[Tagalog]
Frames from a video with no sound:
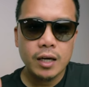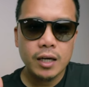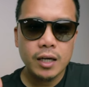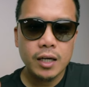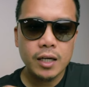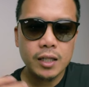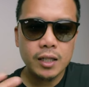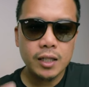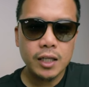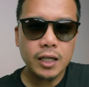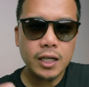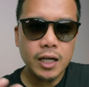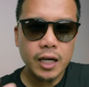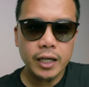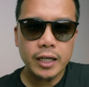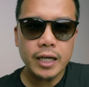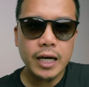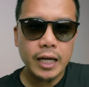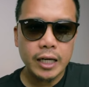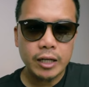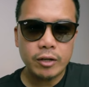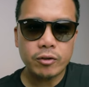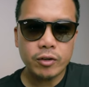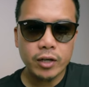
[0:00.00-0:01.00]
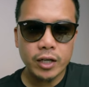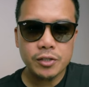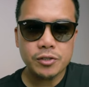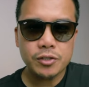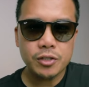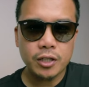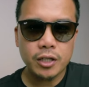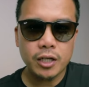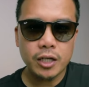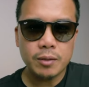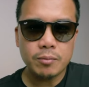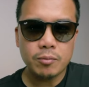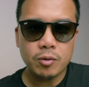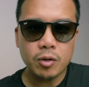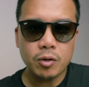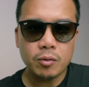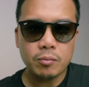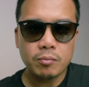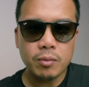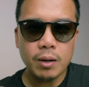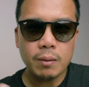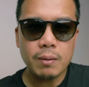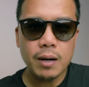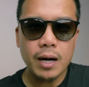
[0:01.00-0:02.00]
hindi kakayanan ng SD card mo
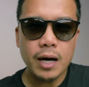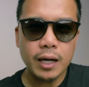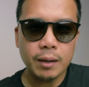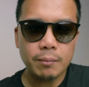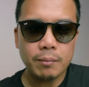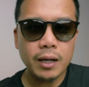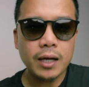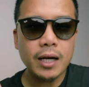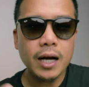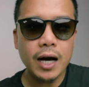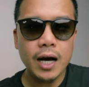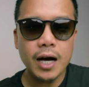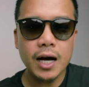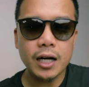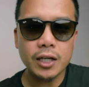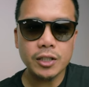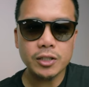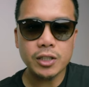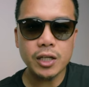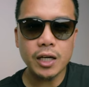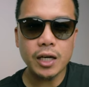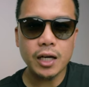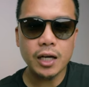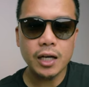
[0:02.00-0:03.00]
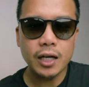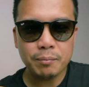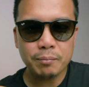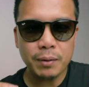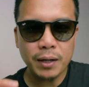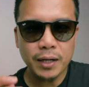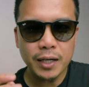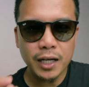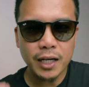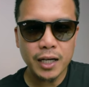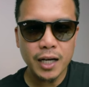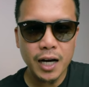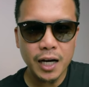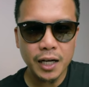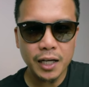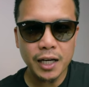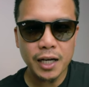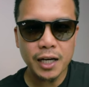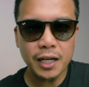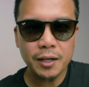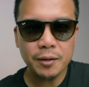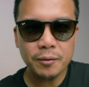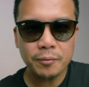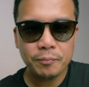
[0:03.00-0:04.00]
babag maghahang siya pag naghang
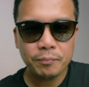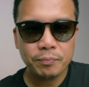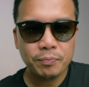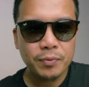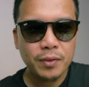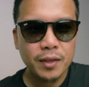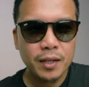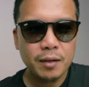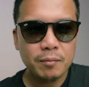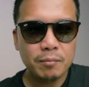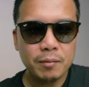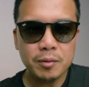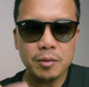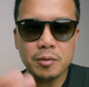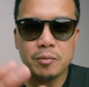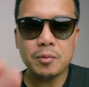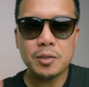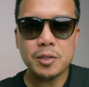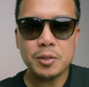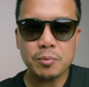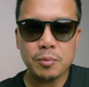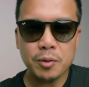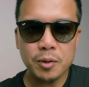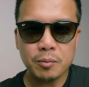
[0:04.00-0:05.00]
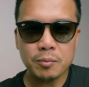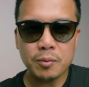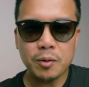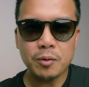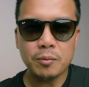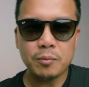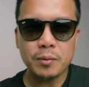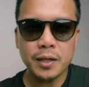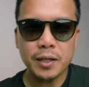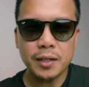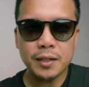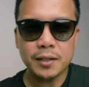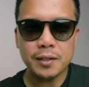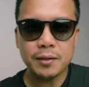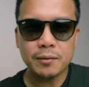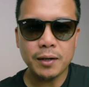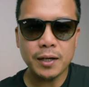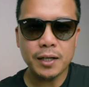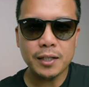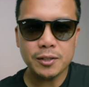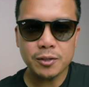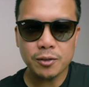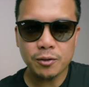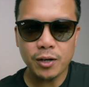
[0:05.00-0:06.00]
yan miss mo yung moment, di
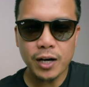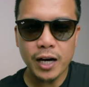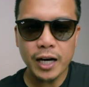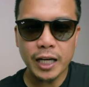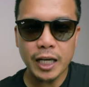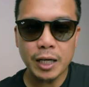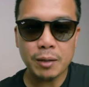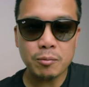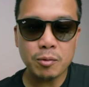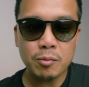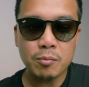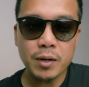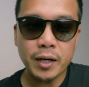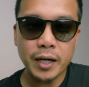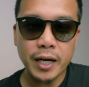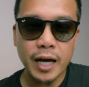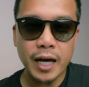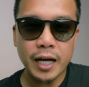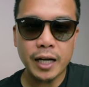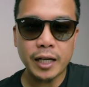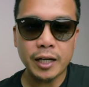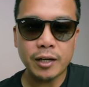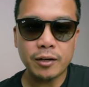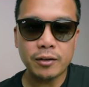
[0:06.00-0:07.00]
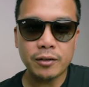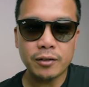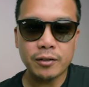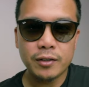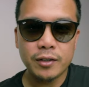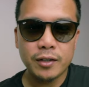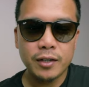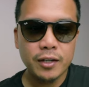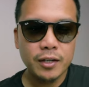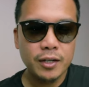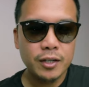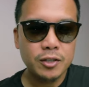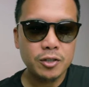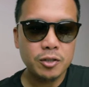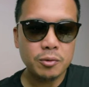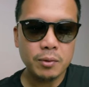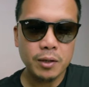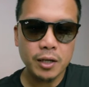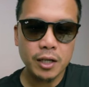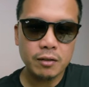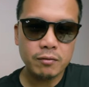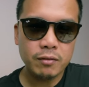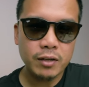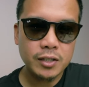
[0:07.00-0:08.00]
ba? So, ayaw mo mangyari yon So,
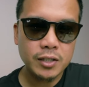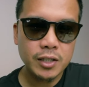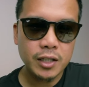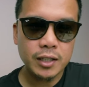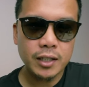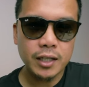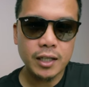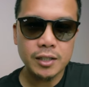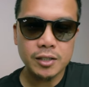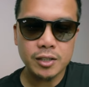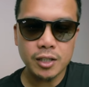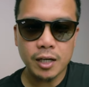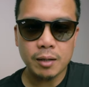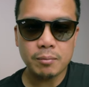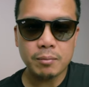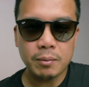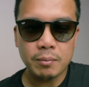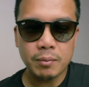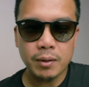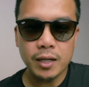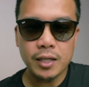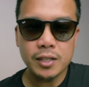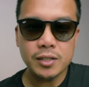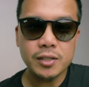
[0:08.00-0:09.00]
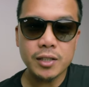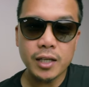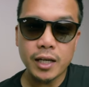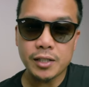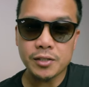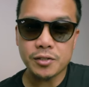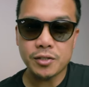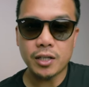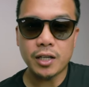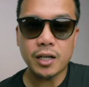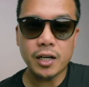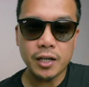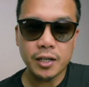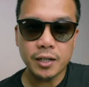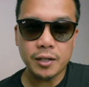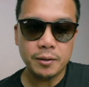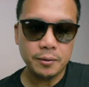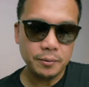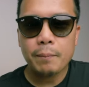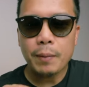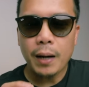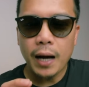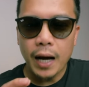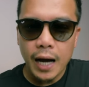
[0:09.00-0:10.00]
mag-invest ka din sa mabilis na SD card.
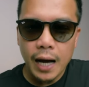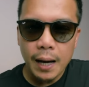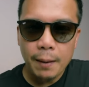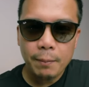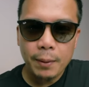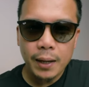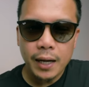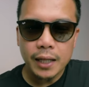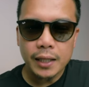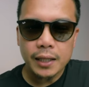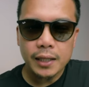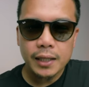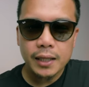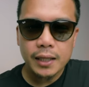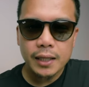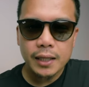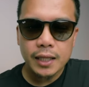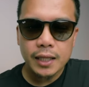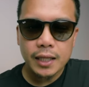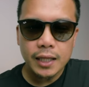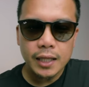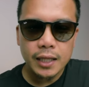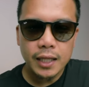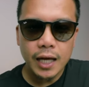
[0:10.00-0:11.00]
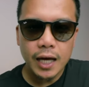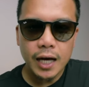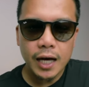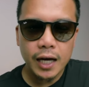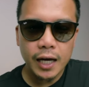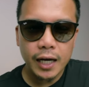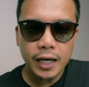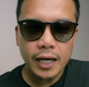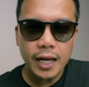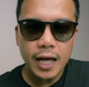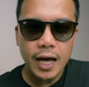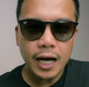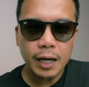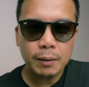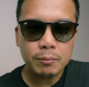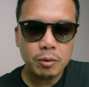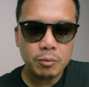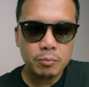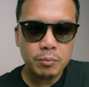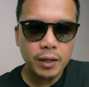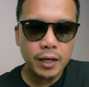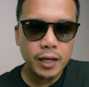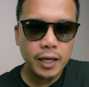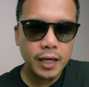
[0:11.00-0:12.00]
Pang-apat, na kailangan
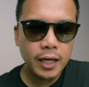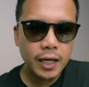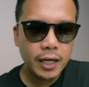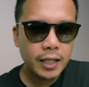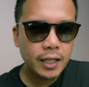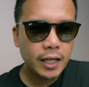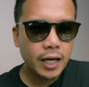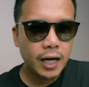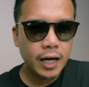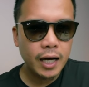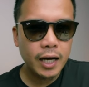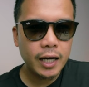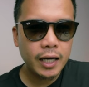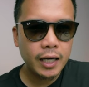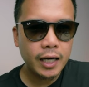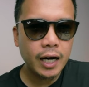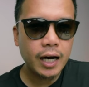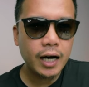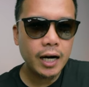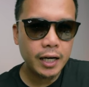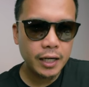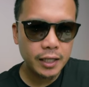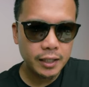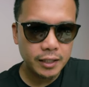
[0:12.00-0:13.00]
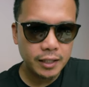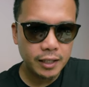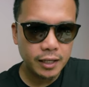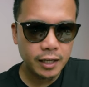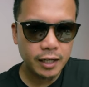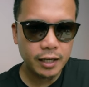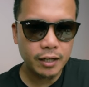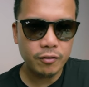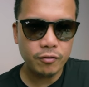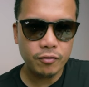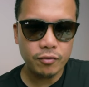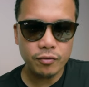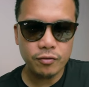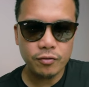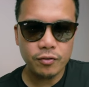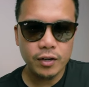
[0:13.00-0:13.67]
mong bilhin ay hard drive.